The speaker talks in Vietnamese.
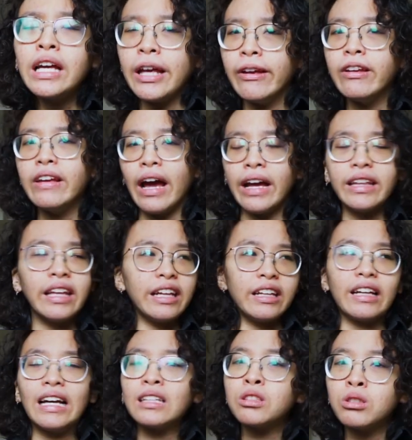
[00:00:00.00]
Kiểu như vậy. Thì
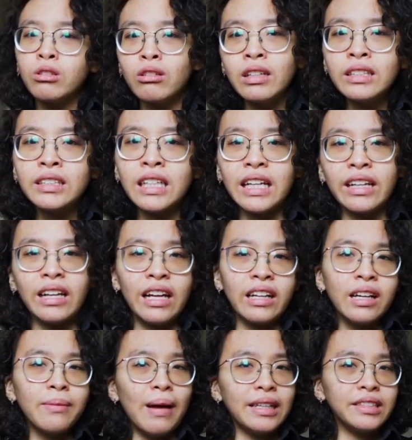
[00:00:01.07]
cái to-do list này là
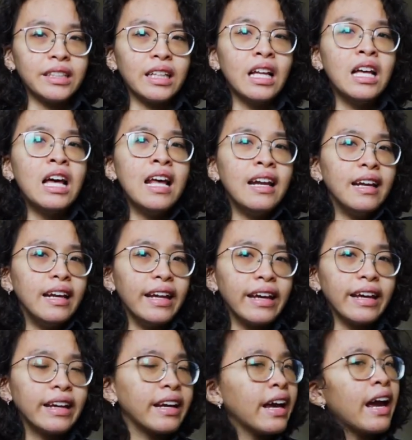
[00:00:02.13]
nơi bạn sẽ
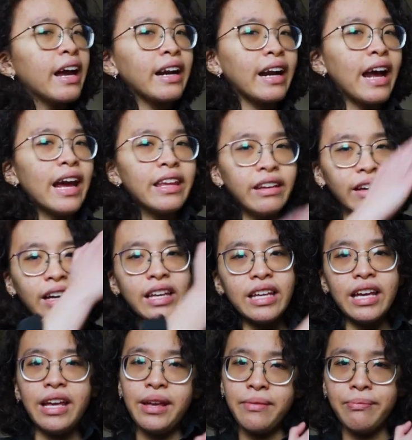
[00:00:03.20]
liệt kê ra những cái
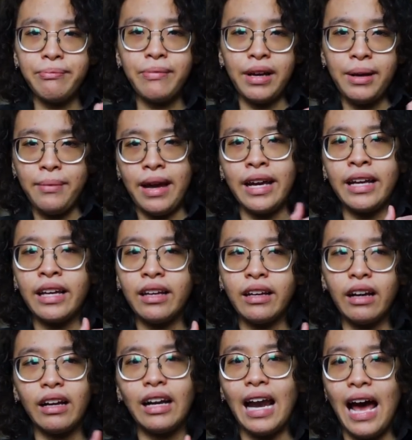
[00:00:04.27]
gì mà các bạn
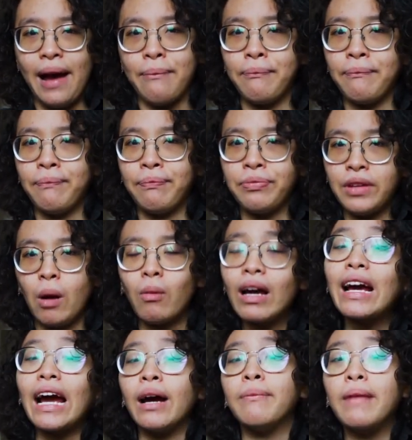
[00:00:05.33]
cần làm trong cái
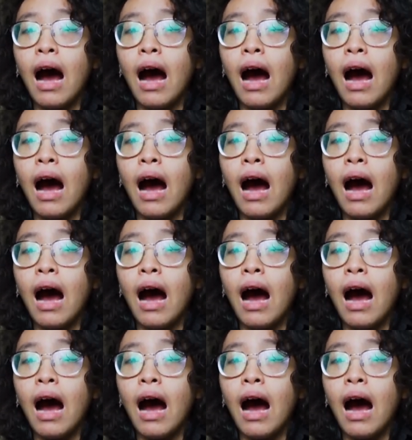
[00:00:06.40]
ngày hôm